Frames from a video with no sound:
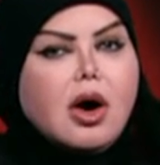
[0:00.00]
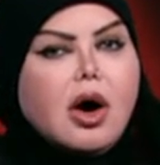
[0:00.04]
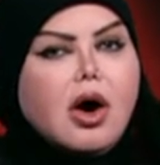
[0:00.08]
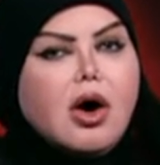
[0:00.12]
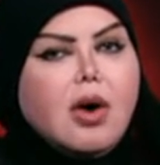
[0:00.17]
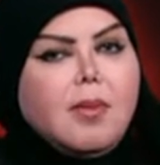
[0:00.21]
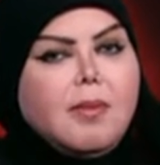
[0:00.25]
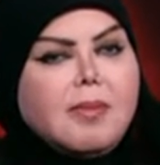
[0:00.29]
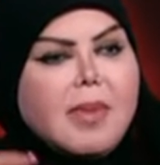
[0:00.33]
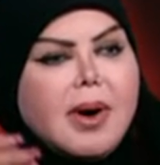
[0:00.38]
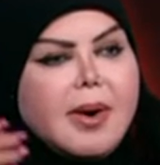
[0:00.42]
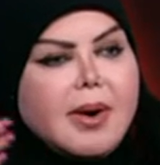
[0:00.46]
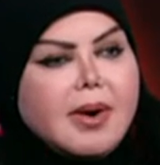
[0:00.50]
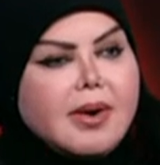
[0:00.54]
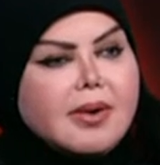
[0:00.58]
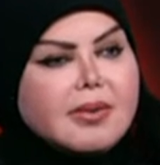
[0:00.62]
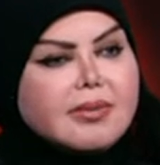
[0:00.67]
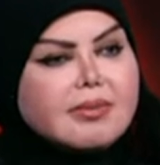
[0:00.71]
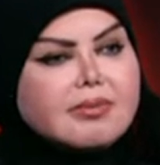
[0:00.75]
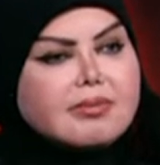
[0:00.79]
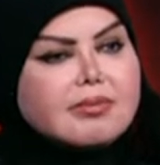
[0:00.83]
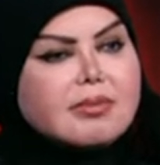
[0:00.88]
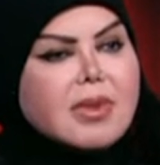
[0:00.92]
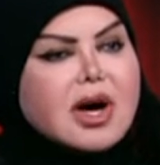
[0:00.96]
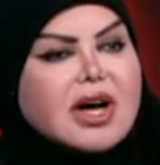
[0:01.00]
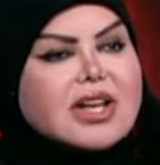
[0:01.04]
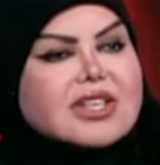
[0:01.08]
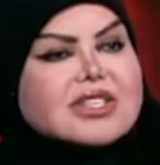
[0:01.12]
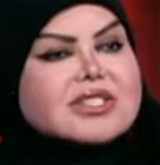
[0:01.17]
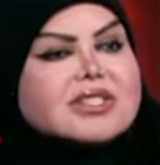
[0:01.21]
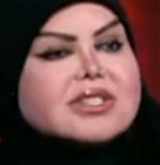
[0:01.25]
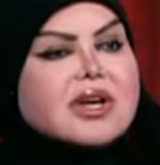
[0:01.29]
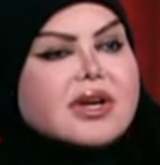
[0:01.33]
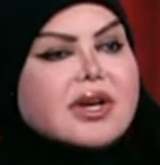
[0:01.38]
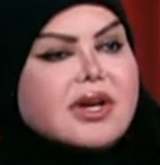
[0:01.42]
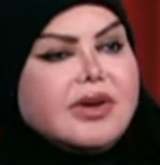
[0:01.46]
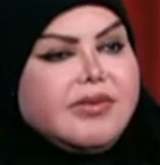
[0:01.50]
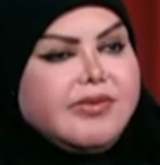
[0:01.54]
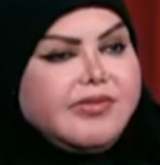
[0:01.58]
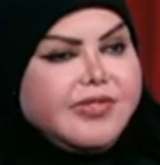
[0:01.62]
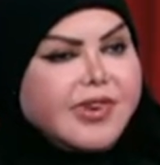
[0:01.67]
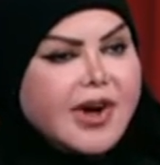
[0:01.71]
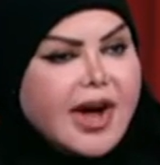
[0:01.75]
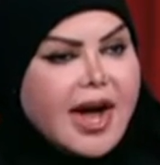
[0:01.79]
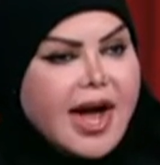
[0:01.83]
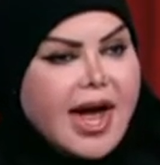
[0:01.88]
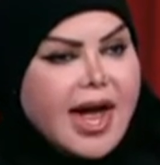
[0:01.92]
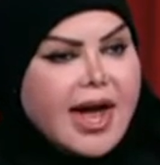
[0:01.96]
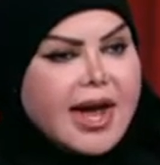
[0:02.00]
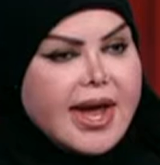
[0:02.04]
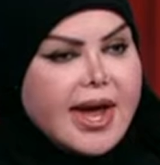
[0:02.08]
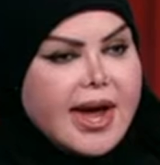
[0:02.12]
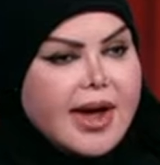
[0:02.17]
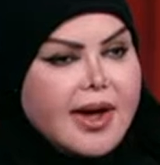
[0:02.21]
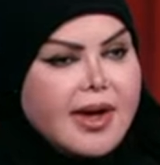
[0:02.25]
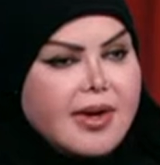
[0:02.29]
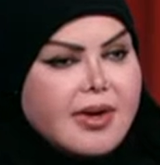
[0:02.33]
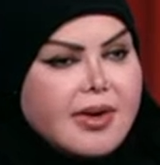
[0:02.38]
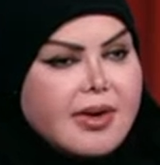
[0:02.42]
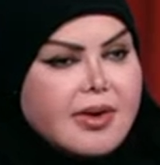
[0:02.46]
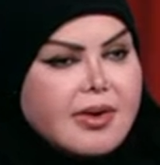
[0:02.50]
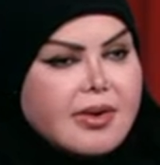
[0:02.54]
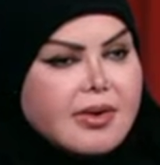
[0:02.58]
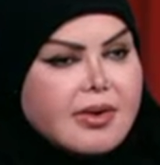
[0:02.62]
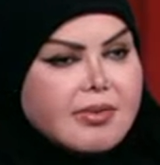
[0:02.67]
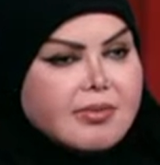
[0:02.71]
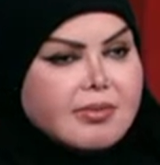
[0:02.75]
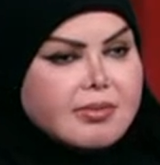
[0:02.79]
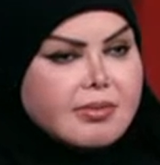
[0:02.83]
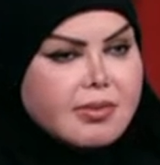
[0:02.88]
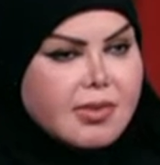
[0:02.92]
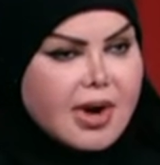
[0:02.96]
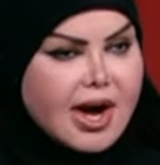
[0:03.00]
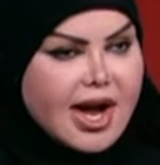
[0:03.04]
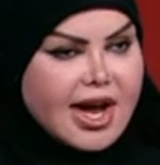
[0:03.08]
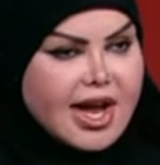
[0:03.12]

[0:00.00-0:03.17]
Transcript: هم مقصرين في حاجه مم.